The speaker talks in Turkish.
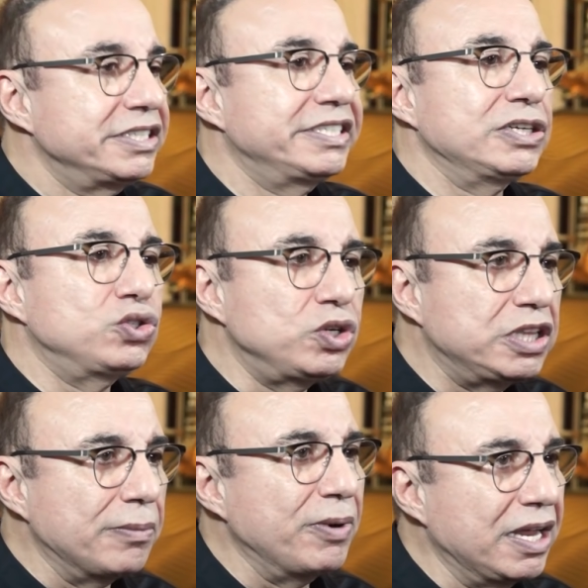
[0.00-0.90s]
Size
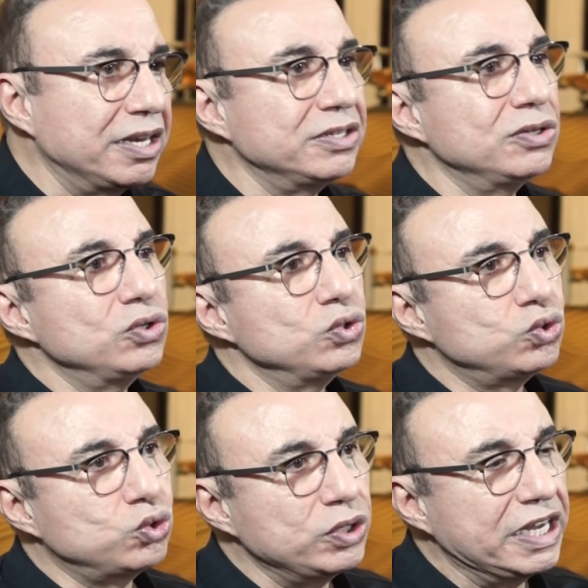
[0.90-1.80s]
şu kitabı alın,
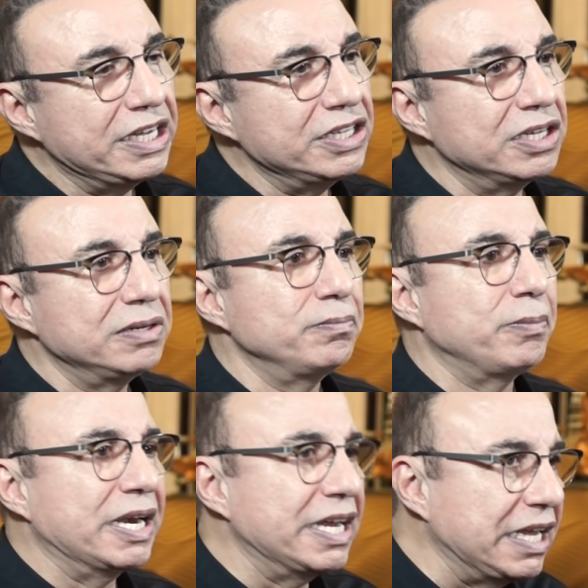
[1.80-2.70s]
şuraya
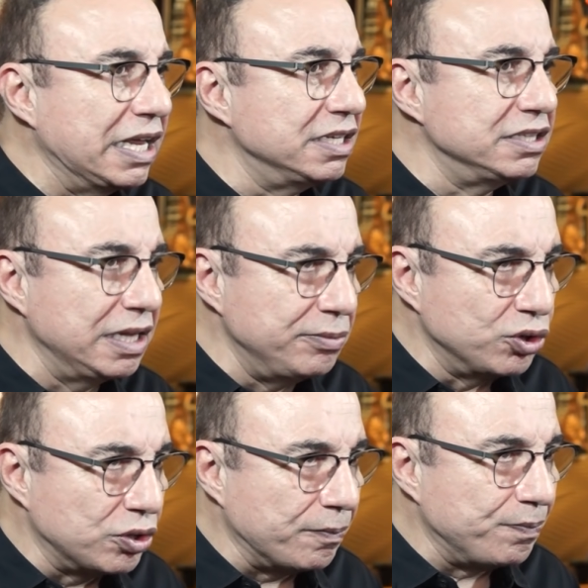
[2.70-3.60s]
gidin, bana gelin
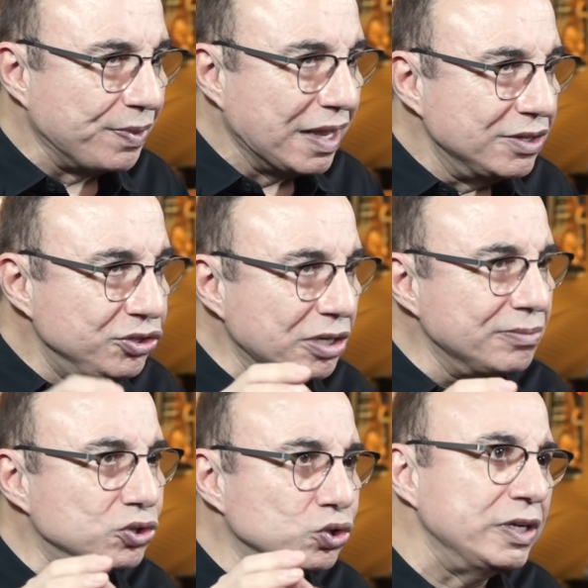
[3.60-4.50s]
demiyorum.
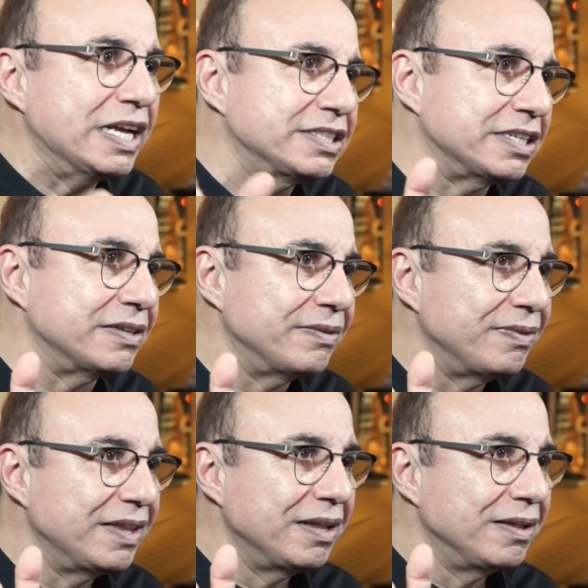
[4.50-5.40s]
Diyorum ki şunu yazın.
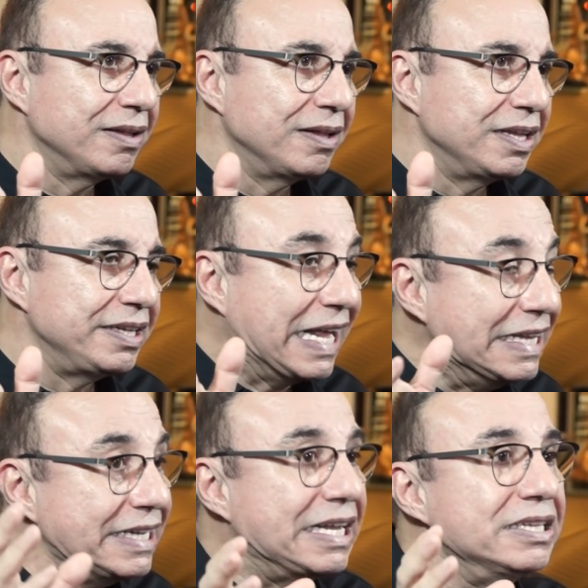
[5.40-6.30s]

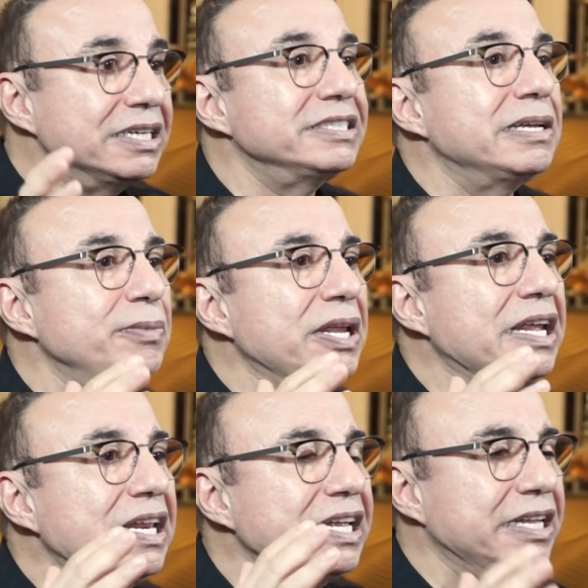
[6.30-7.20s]
Kendi kendinize bir
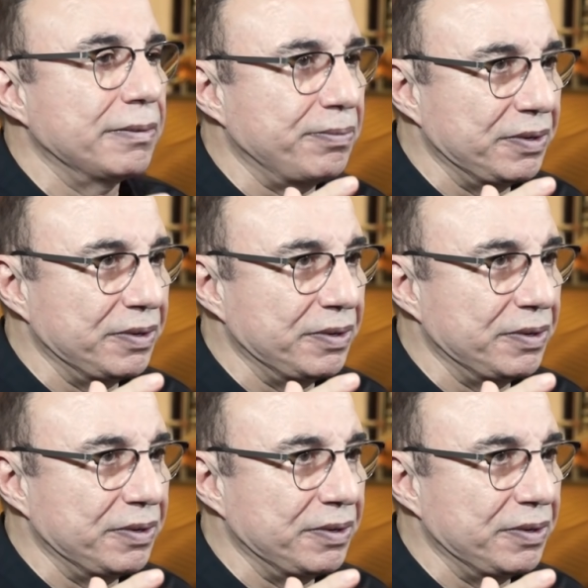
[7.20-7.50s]
iyilik